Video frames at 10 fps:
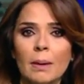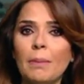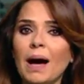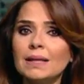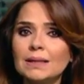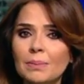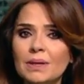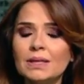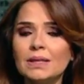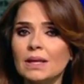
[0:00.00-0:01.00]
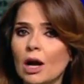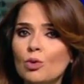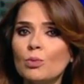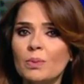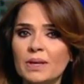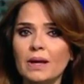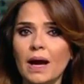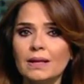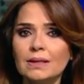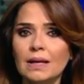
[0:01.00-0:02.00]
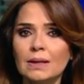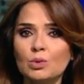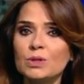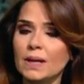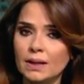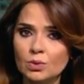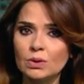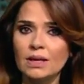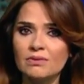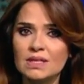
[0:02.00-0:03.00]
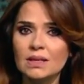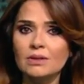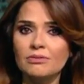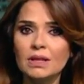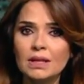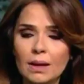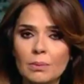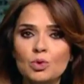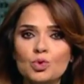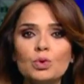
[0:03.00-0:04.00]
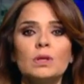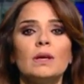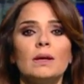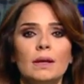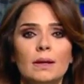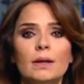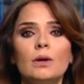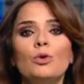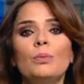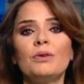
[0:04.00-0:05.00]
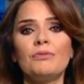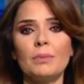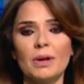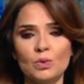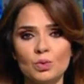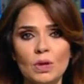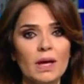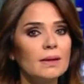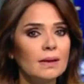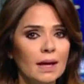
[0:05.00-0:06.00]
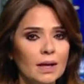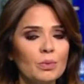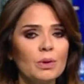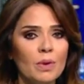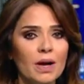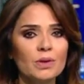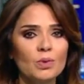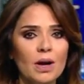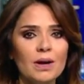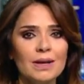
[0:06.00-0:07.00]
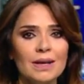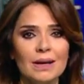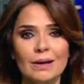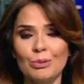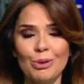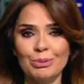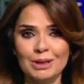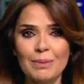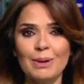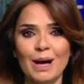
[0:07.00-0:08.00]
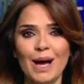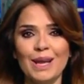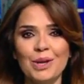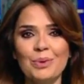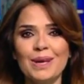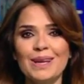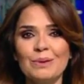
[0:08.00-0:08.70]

بعد تمهيد يقوم به حاليا مساعده ديفيد ساترفيلد الموجود اليوم في بيروت هذه العناوين وغيرها وبالطبع العنوان